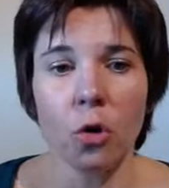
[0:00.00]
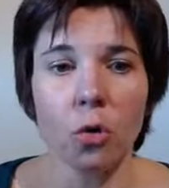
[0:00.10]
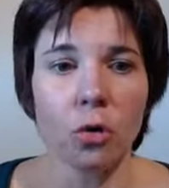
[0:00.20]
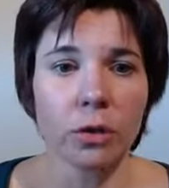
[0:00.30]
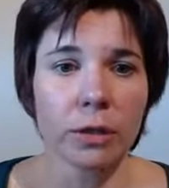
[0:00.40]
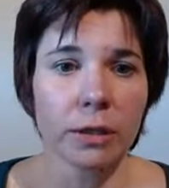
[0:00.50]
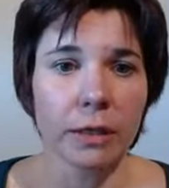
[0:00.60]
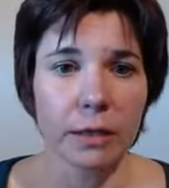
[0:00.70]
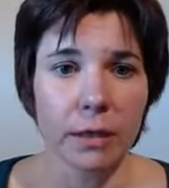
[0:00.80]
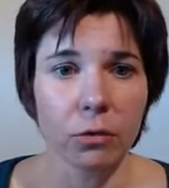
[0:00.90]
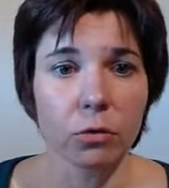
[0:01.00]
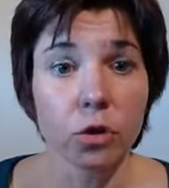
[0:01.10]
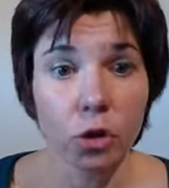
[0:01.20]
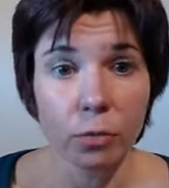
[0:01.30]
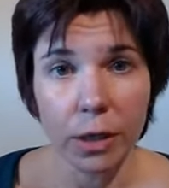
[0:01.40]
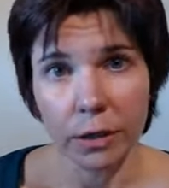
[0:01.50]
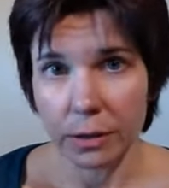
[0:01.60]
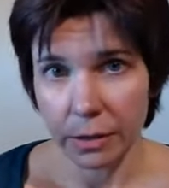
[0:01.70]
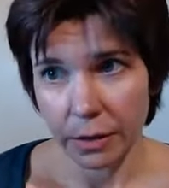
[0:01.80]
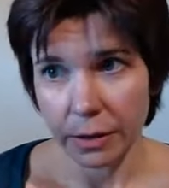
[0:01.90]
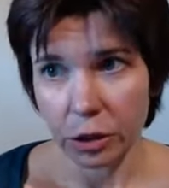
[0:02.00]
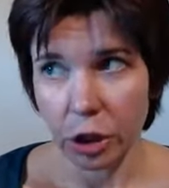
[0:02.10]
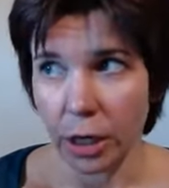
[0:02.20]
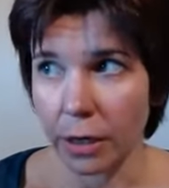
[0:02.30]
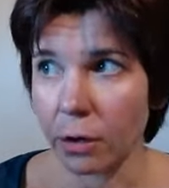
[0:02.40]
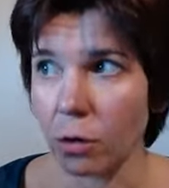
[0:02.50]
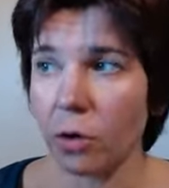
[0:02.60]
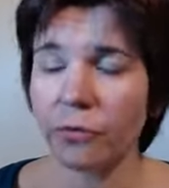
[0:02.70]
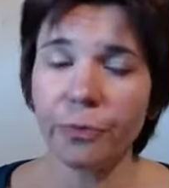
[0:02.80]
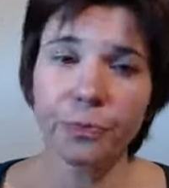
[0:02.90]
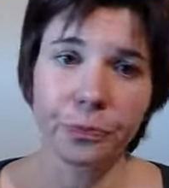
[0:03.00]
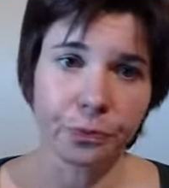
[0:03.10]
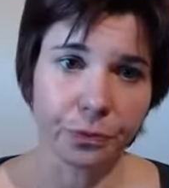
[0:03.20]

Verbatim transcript: und das hat uns schon mal sehr, sehr stark geholfen.